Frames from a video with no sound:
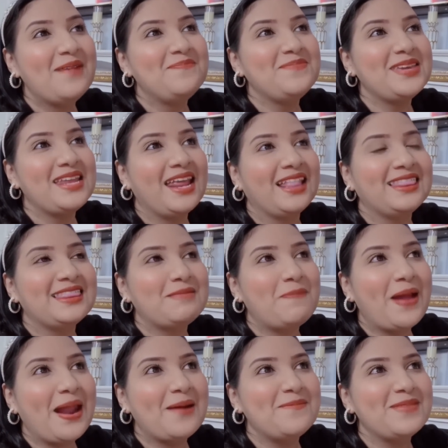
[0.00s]
Miren,
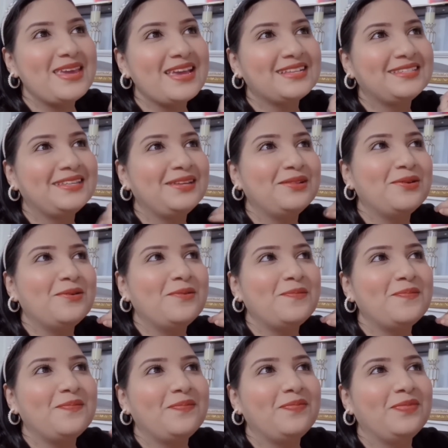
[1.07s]
para mí ha sido,